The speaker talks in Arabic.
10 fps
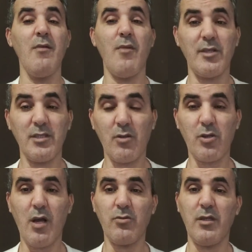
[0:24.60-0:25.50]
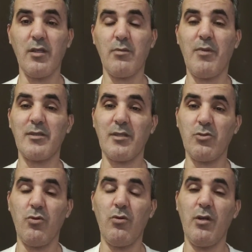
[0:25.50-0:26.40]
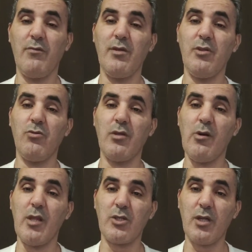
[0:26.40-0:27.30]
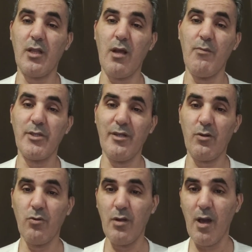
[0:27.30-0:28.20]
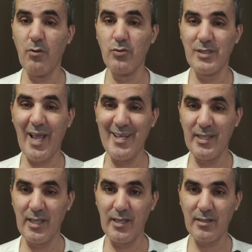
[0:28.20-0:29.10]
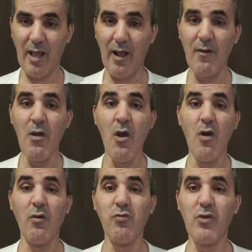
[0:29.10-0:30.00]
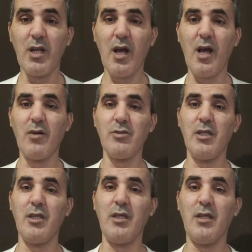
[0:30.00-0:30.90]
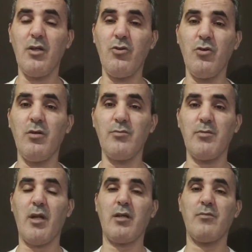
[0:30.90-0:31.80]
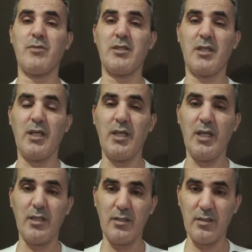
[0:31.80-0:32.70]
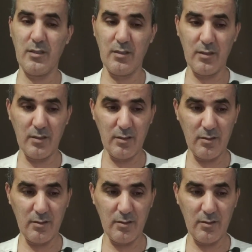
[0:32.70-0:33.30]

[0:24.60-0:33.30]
ما تنساوش خاوتي تبارطاجوا لي فيديو تاعنا إن شاء الله باش يلحقوا الاوسع نطاق فوالا خاوتي اليوم جبنا لكم تصريح آه،